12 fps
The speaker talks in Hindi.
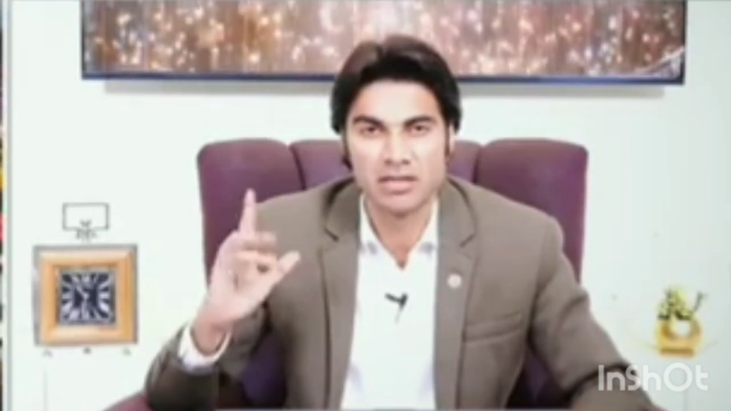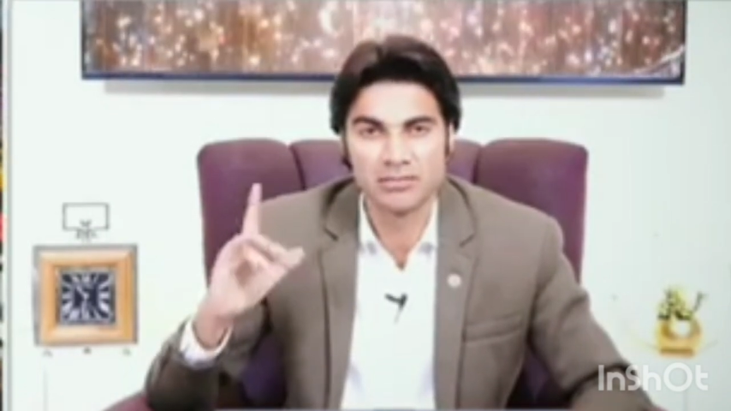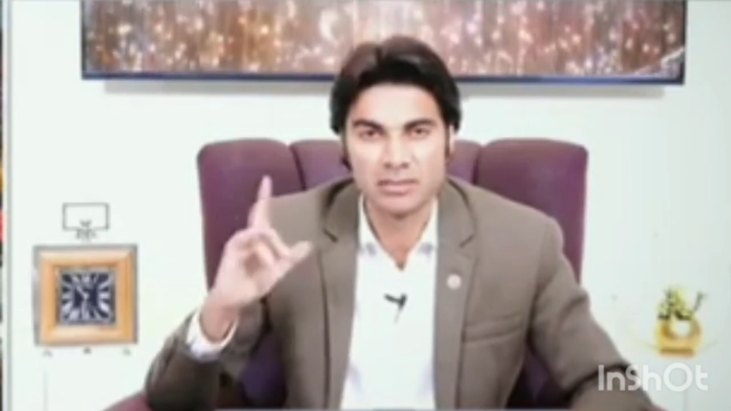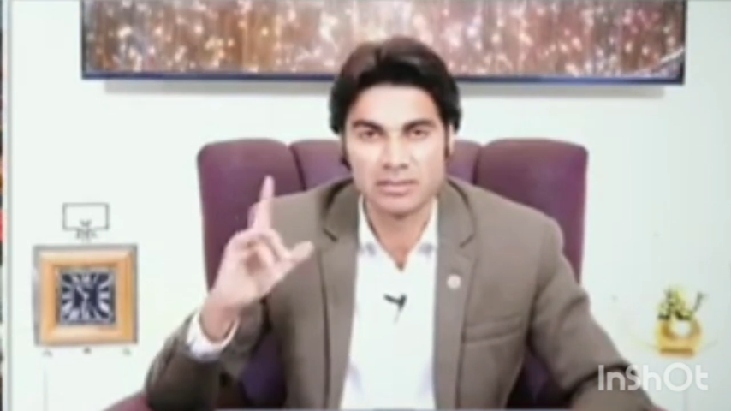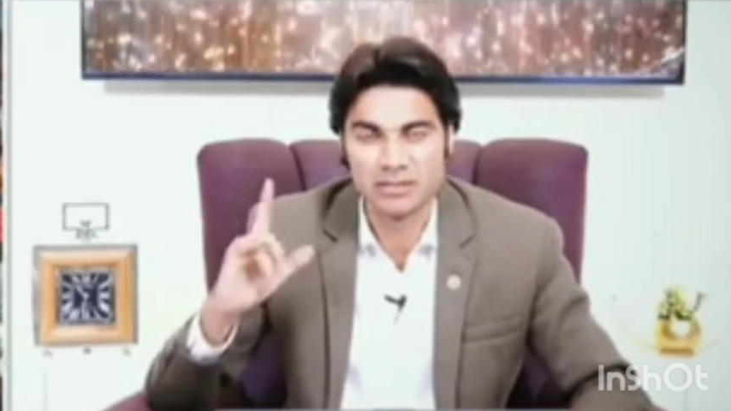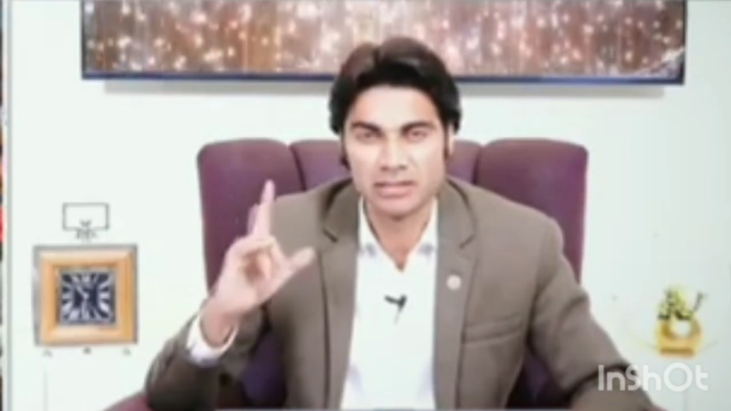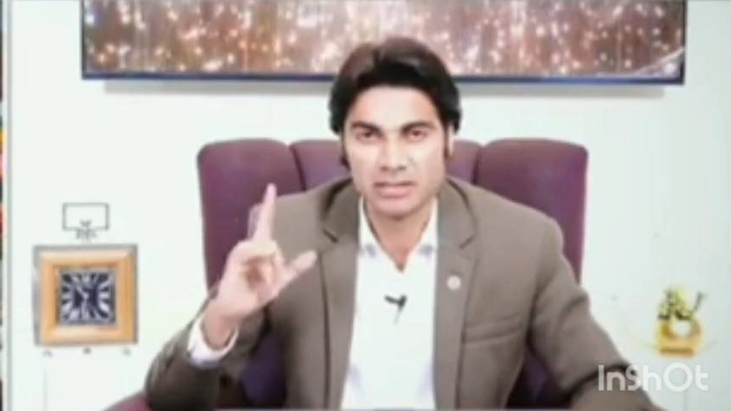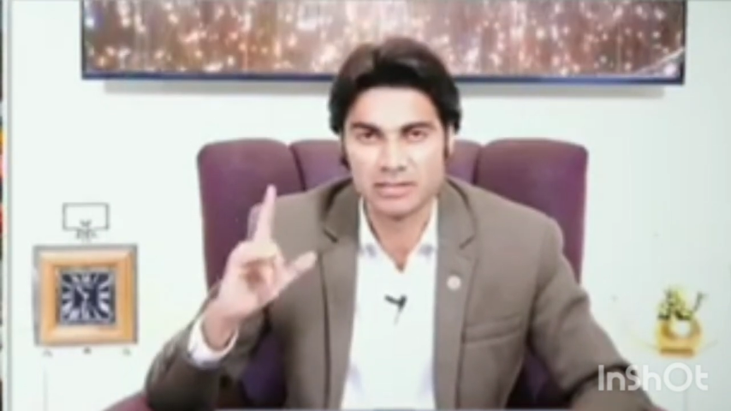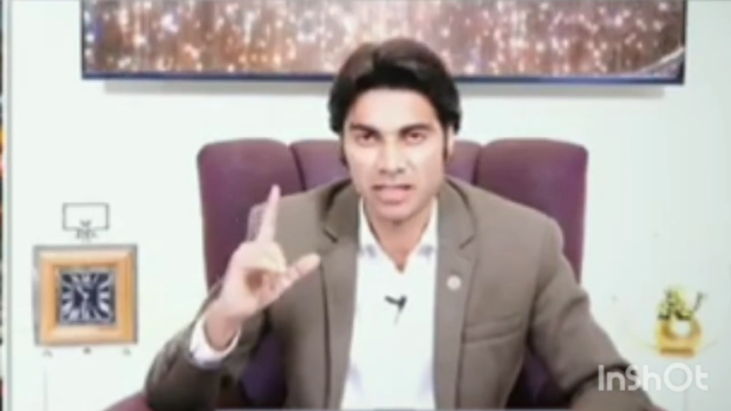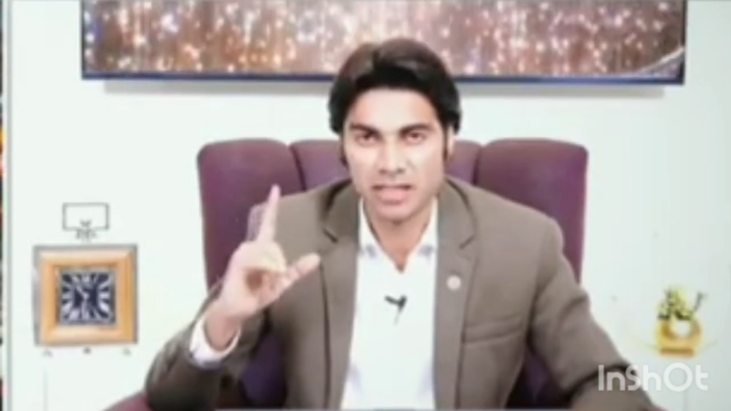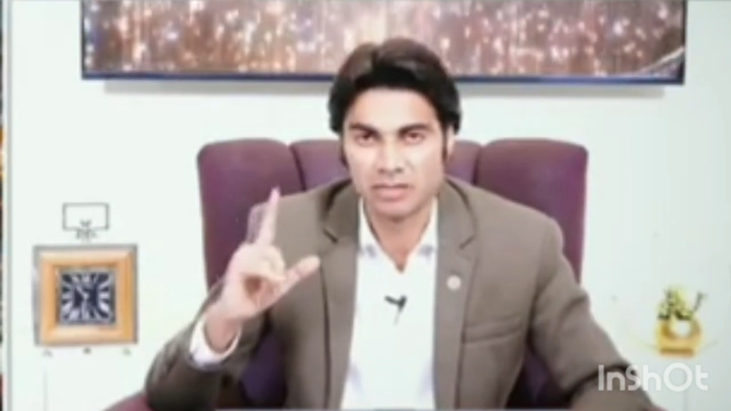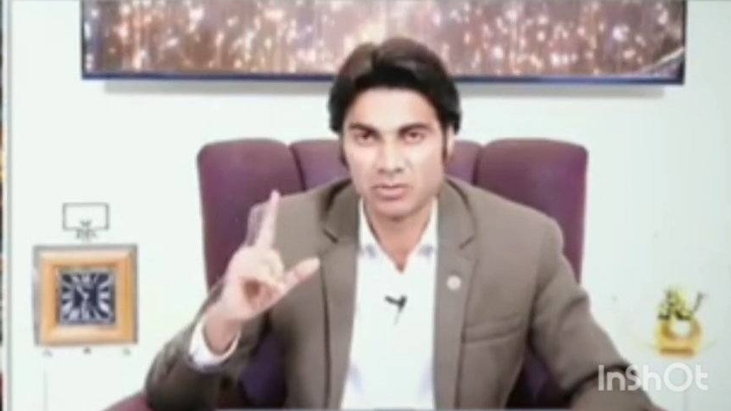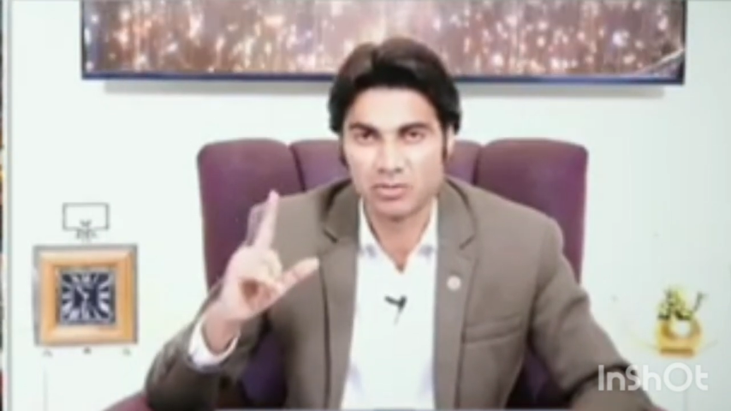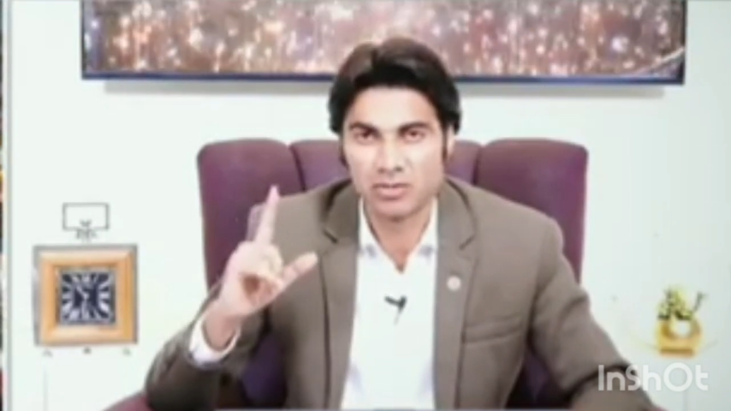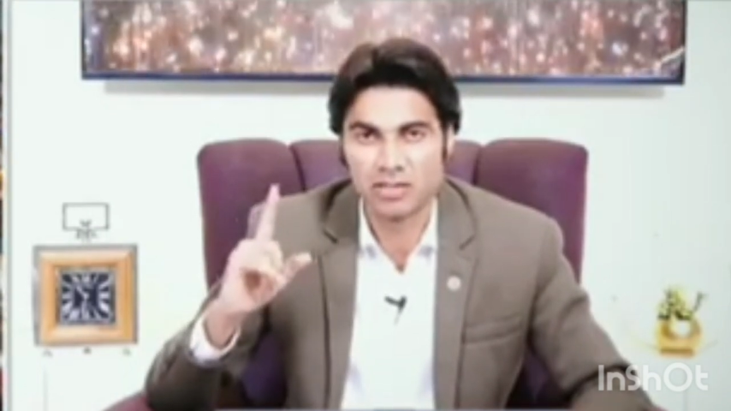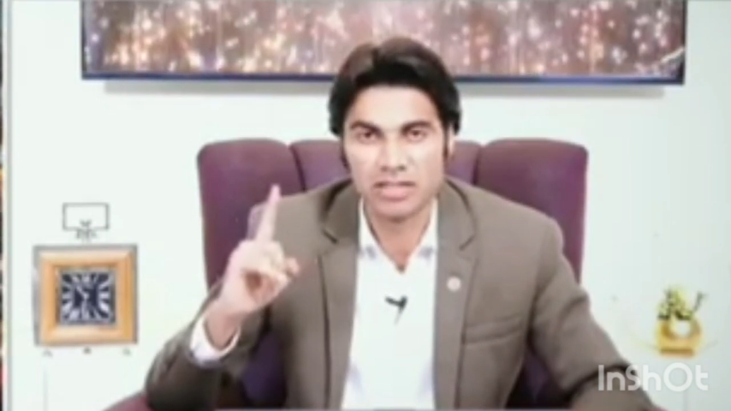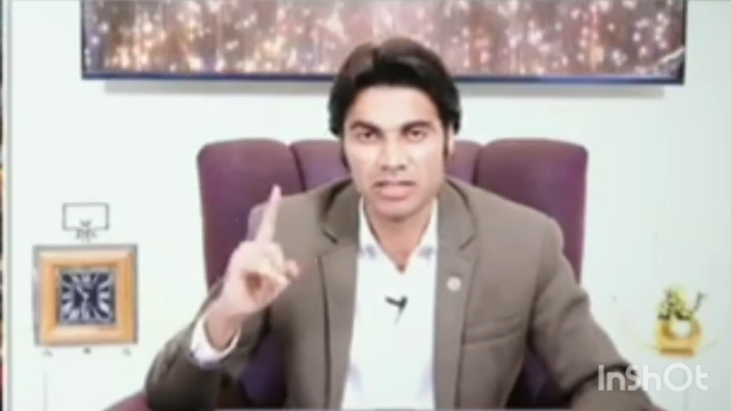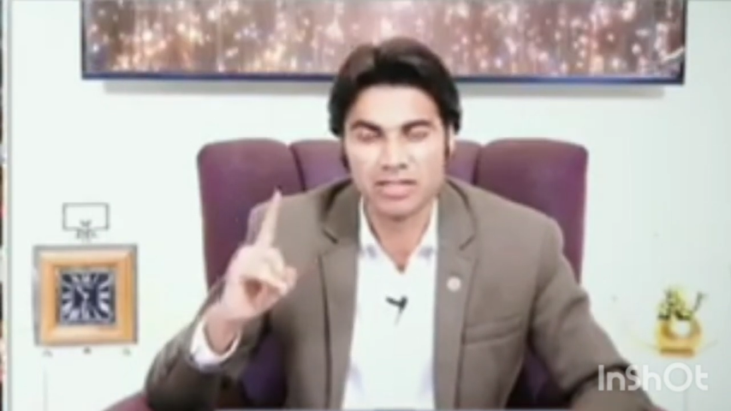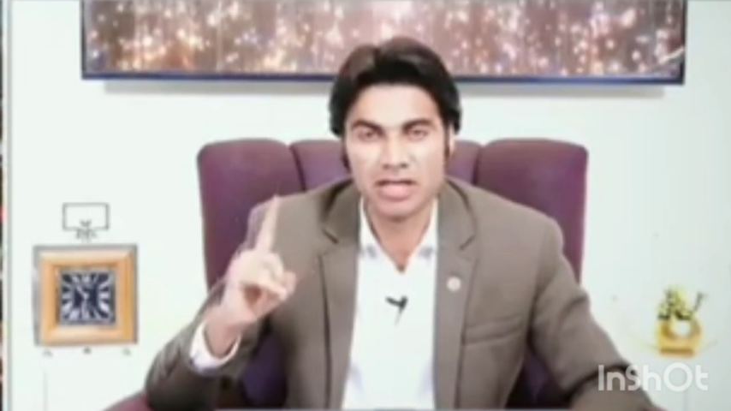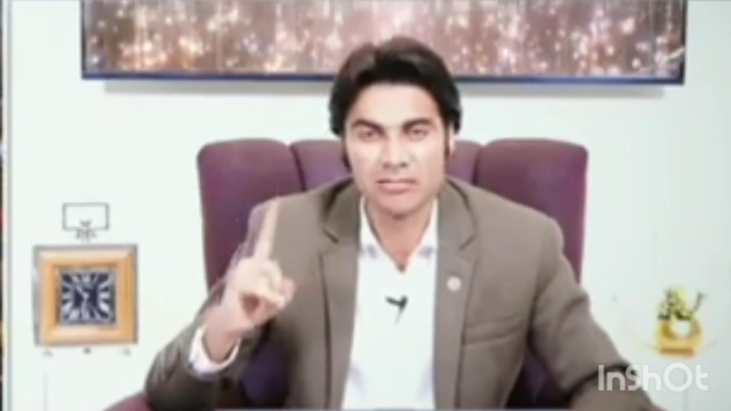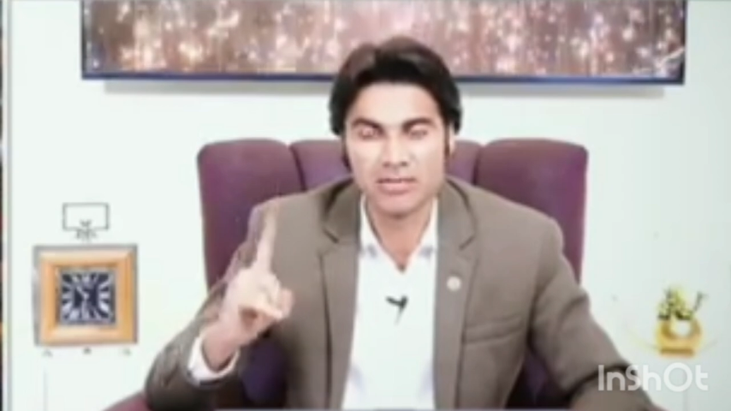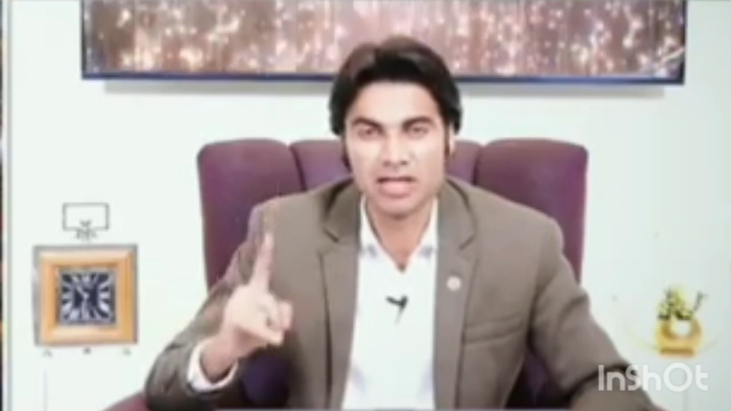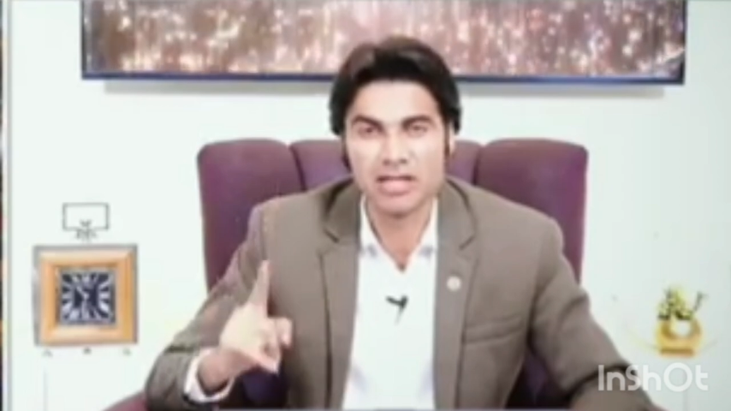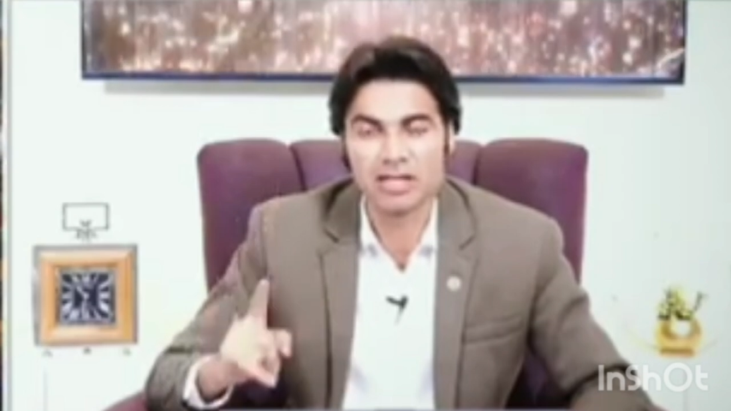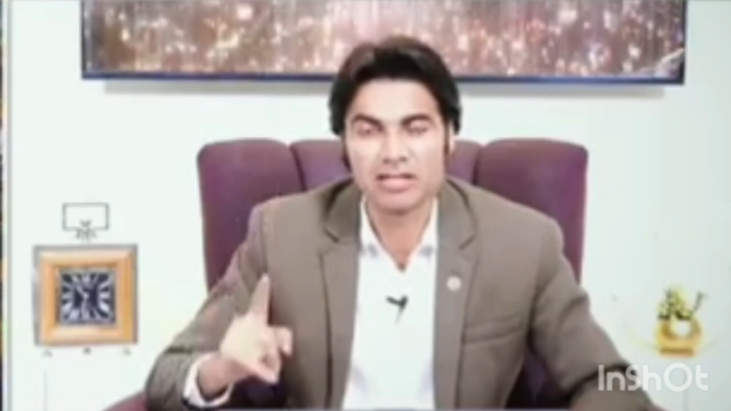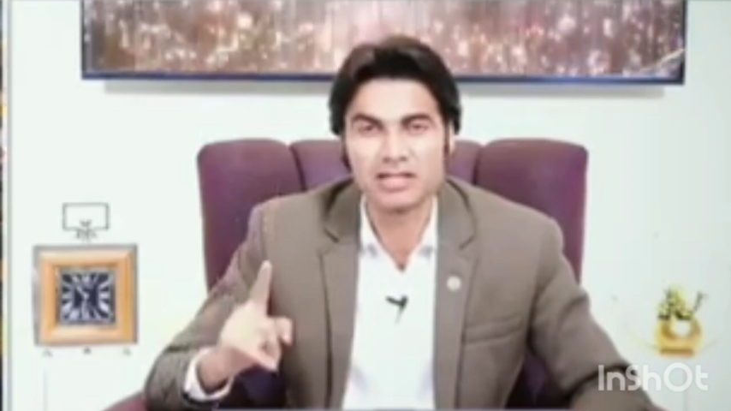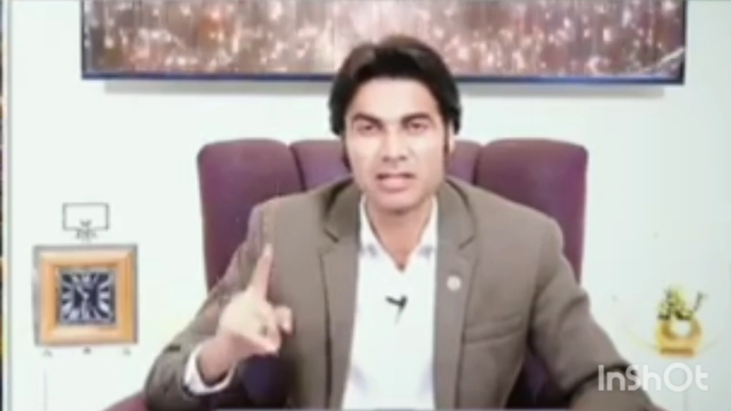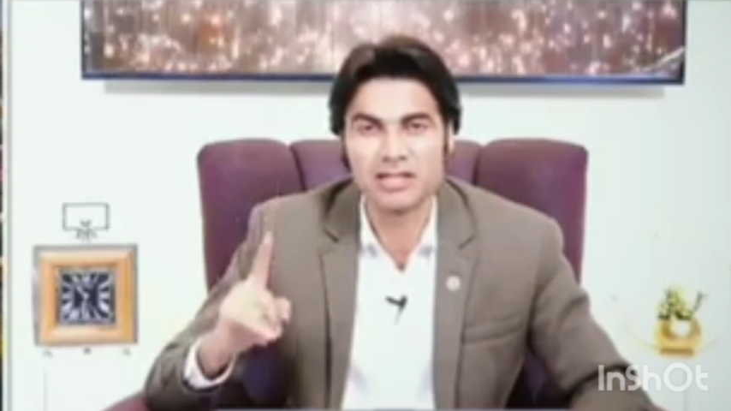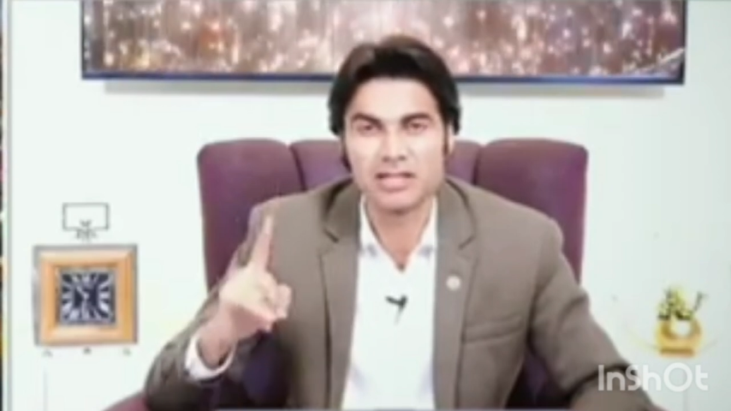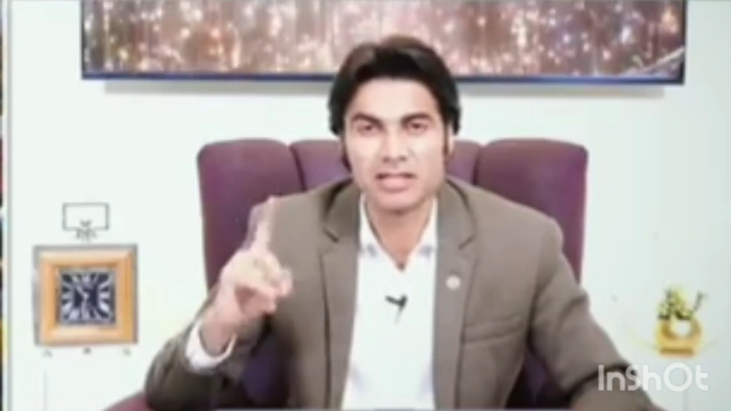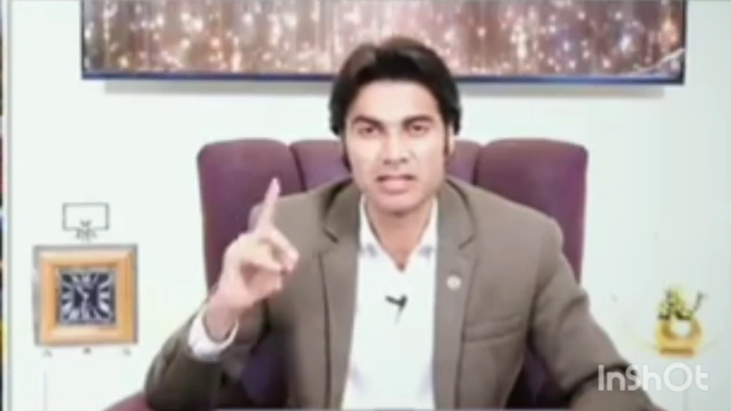हम किसी के साथ कोई गलत काम ना करते